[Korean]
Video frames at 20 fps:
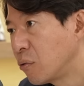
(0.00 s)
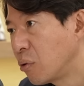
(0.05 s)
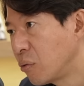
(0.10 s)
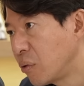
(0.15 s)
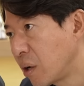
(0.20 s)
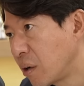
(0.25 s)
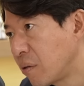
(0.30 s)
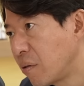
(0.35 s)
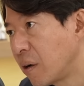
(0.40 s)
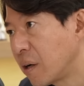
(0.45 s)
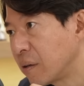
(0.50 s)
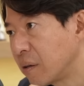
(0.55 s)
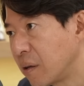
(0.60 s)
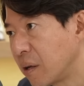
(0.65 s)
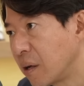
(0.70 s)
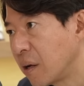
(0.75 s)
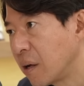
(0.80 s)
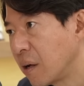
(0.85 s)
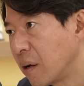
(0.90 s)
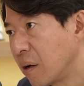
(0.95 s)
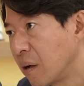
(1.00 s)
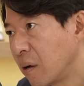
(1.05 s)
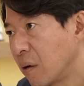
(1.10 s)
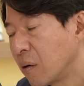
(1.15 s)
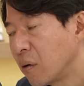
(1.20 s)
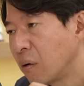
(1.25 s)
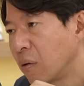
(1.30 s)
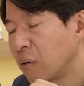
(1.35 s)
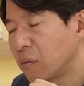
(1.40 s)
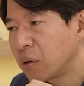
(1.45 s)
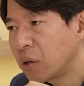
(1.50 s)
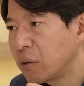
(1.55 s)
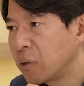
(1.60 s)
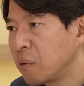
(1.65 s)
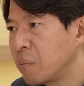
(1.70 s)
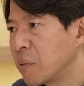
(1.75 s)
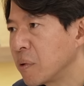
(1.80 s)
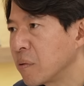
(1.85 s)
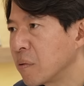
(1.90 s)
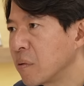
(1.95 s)
돈 될 것 같아
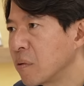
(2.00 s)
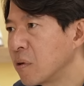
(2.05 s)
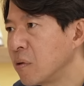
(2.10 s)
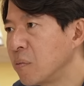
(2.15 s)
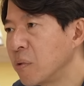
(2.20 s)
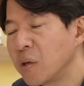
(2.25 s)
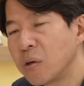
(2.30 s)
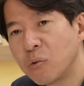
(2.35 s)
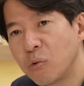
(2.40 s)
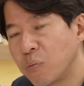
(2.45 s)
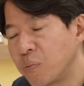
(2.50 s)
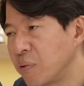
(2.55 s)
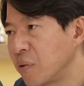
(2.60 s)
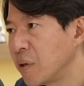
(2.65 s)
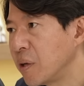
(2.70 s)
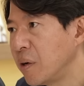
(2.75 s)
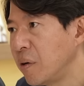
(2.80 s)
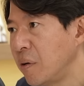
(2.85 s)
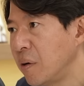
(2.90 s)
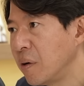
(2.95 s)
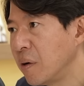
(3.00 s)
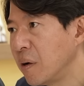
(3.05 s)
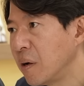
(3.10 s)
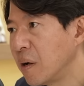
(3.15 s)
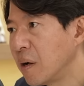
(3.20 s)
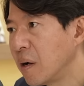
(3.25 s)
사장님이 금리가 높은데요?